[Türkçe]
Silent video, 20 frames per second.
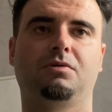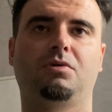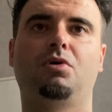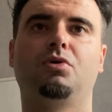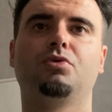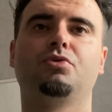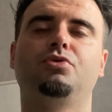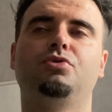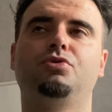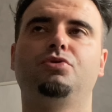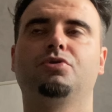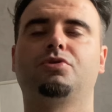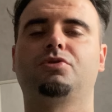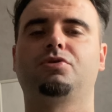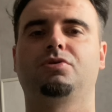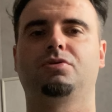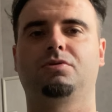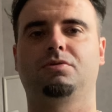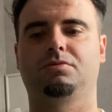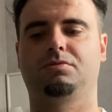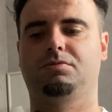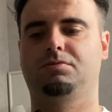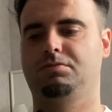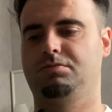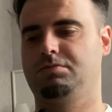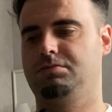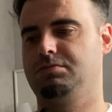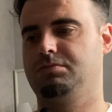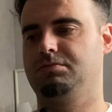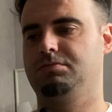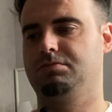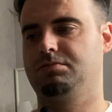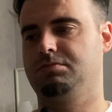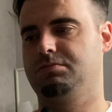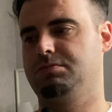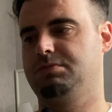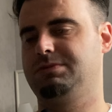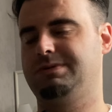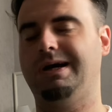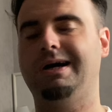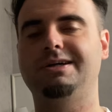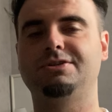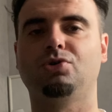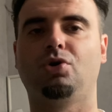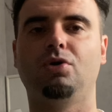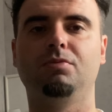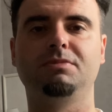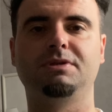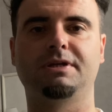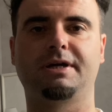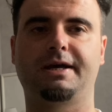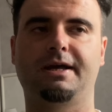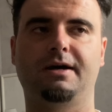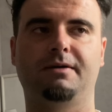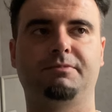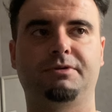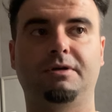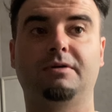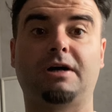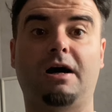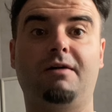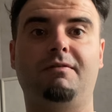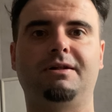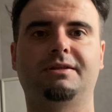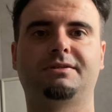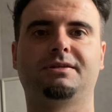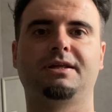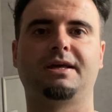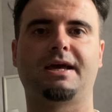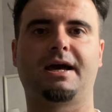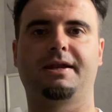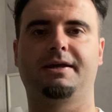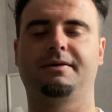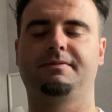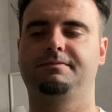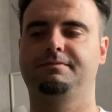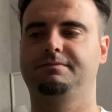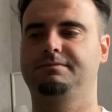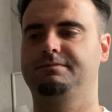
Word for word: 10 günlük sadece 10 bin liraya. Bu da kahvaltılı yani.